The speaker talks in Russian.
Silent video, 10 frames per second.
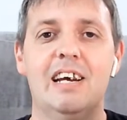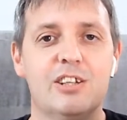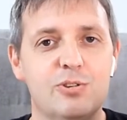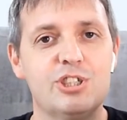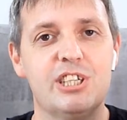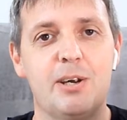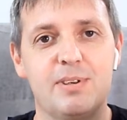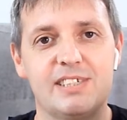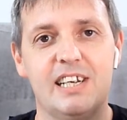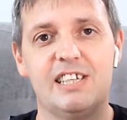Нужно
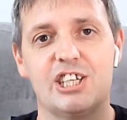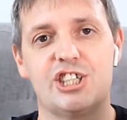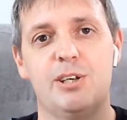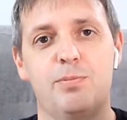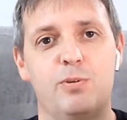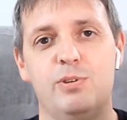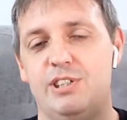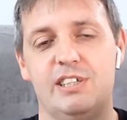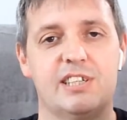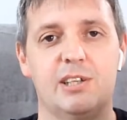описать ошибку
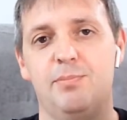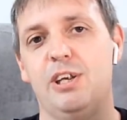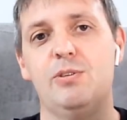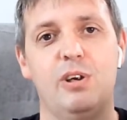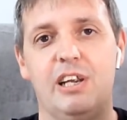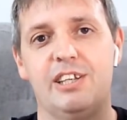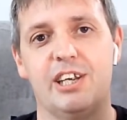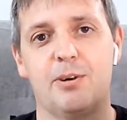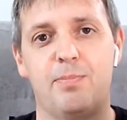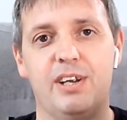сисадмину или
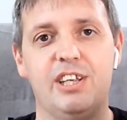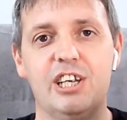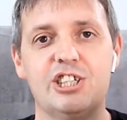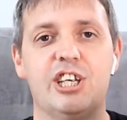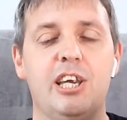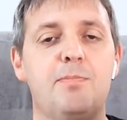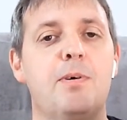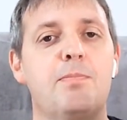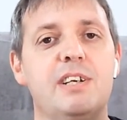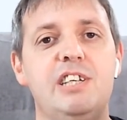техподдержке и
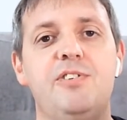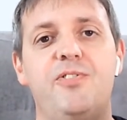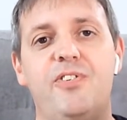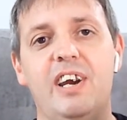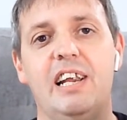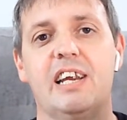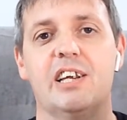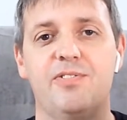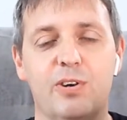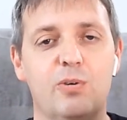попросить в файле
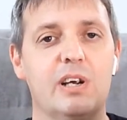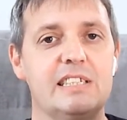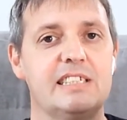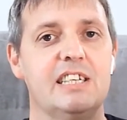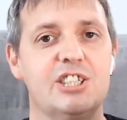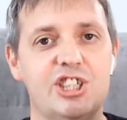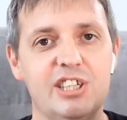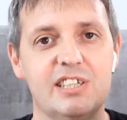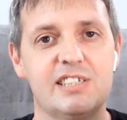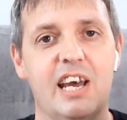конфигурации
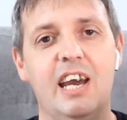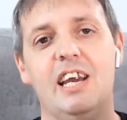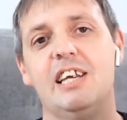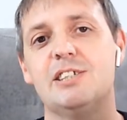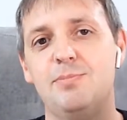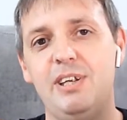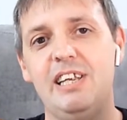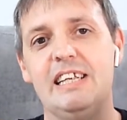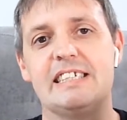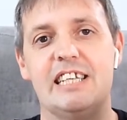Nginx
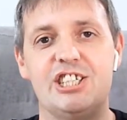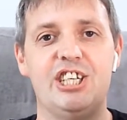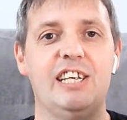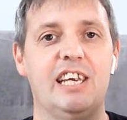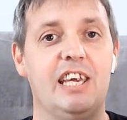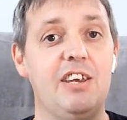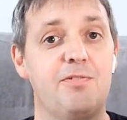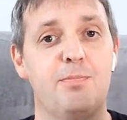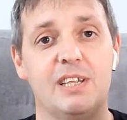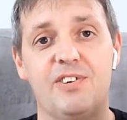изменить значение
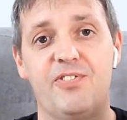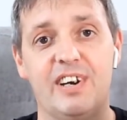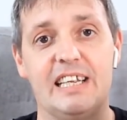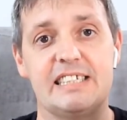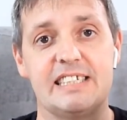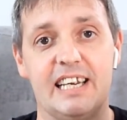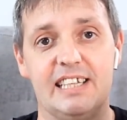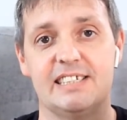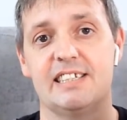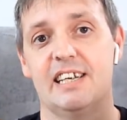if modified
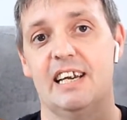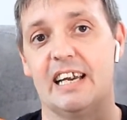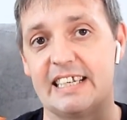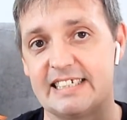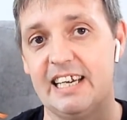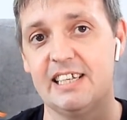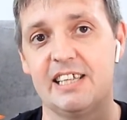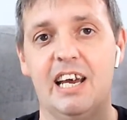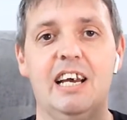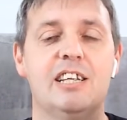science exact
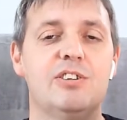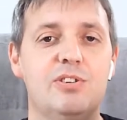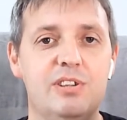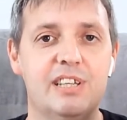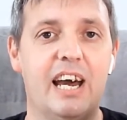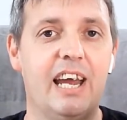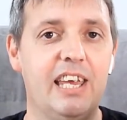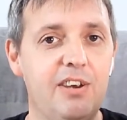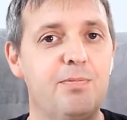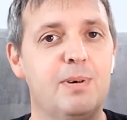на
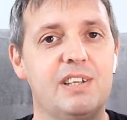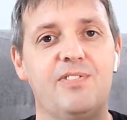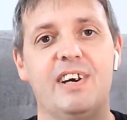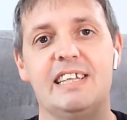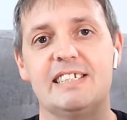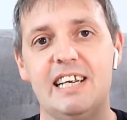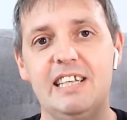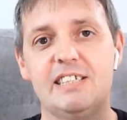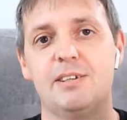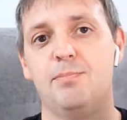if modified
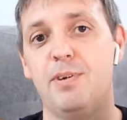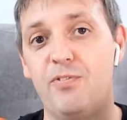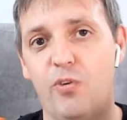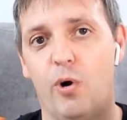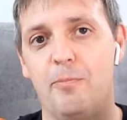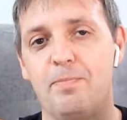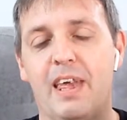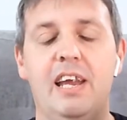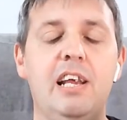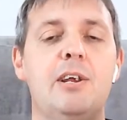science before.
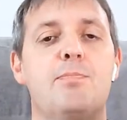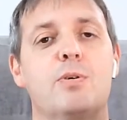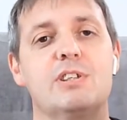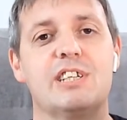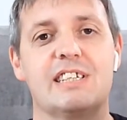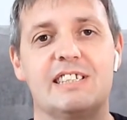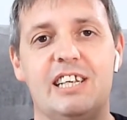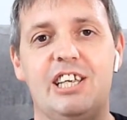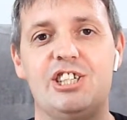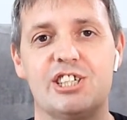Или просто к
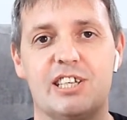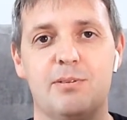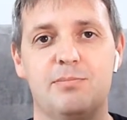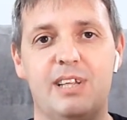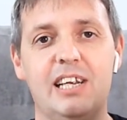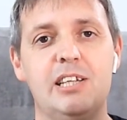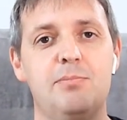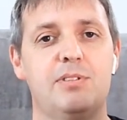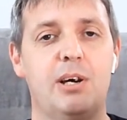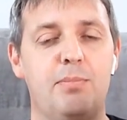статическим
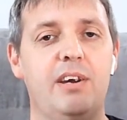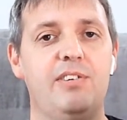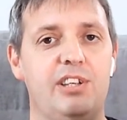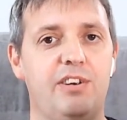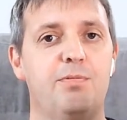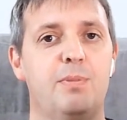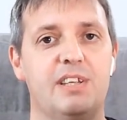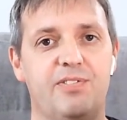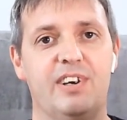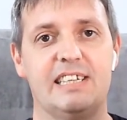данным добавить if
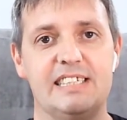modified